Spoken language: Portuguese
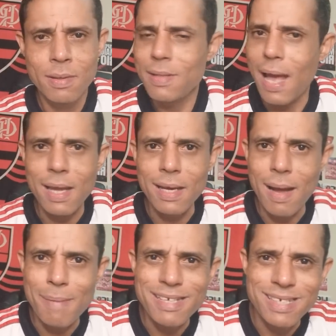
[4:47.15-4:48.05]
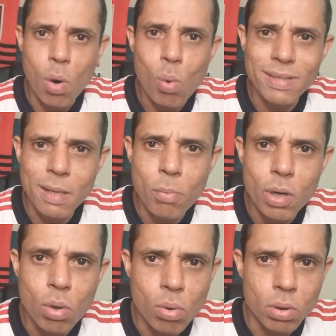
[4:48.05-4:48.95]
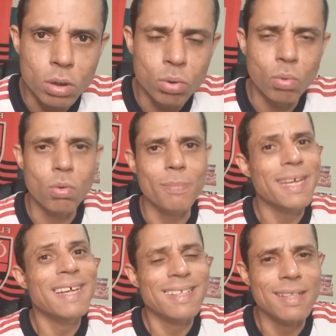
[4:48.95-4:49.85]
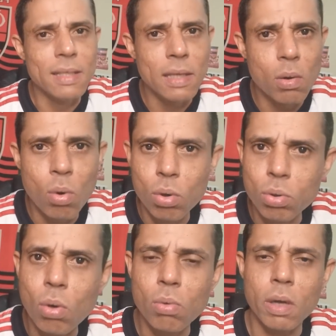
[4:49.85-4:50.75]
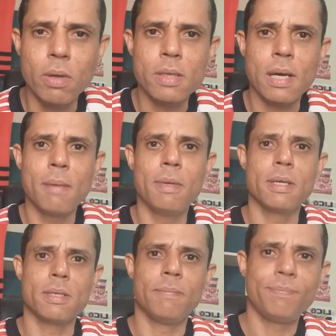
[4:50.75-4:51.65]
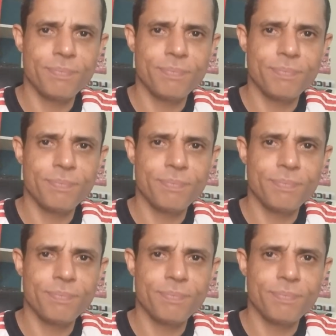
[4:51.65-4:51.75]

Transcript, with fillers: tecnicamente não contribuiu com o nosso clube, não rodou com a nossa camisa.